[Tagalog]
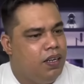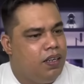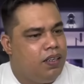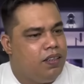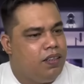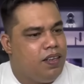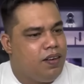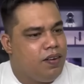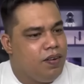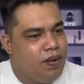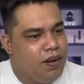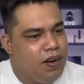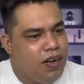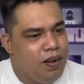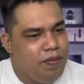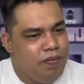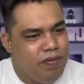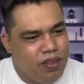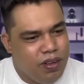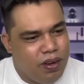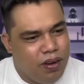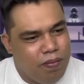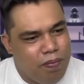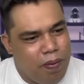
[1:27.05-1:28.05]
Hindi ko
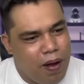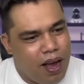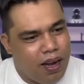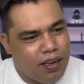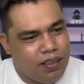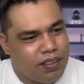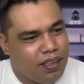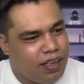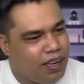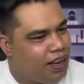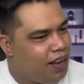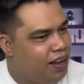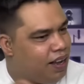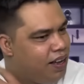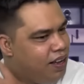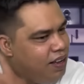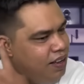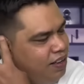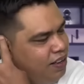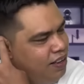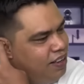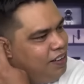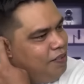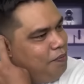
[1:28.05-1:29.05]
alam no, bakit
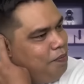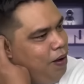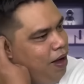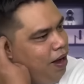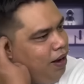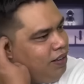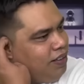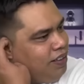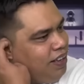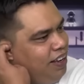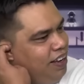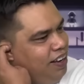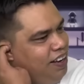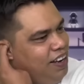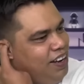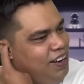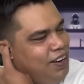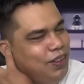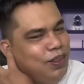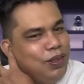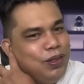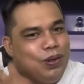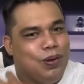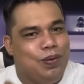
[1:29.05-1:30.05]
kaya, bakit kaya
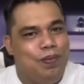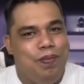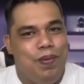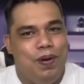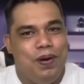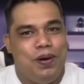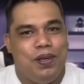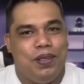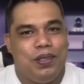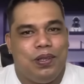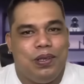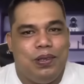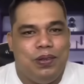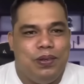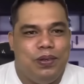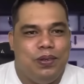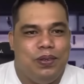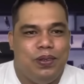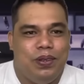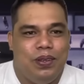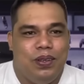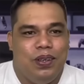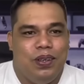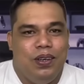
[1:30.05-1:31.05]
ganito itong mga to?